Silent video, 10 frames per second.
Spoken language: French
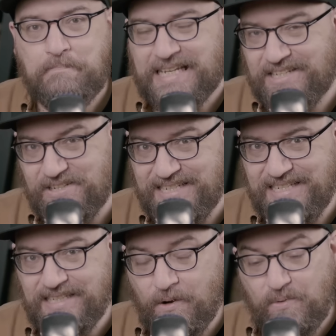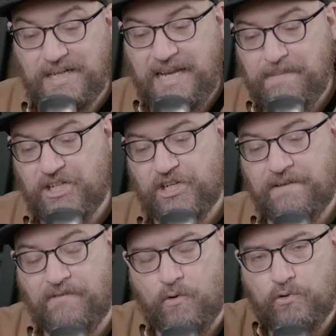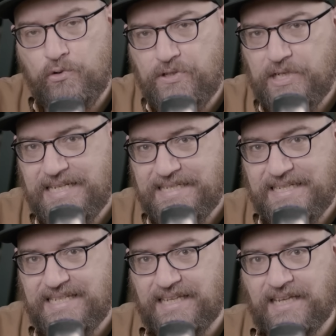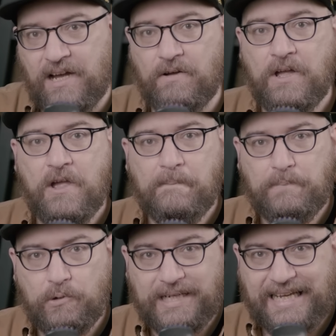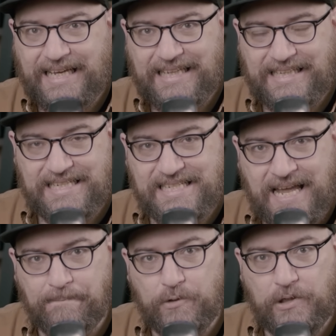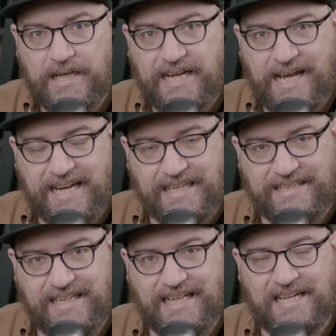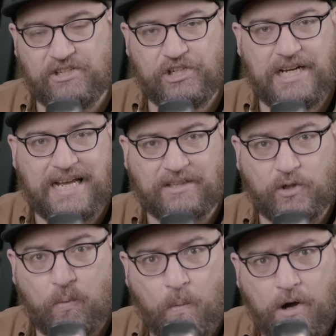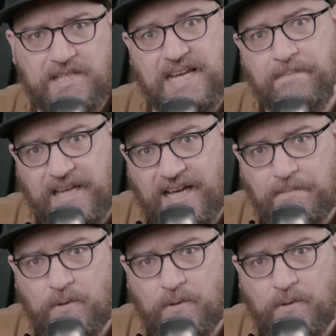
parce que sinon, les méchants vont utiliser cet or pour créer des armes nucléaires et déclencher la troisième guerre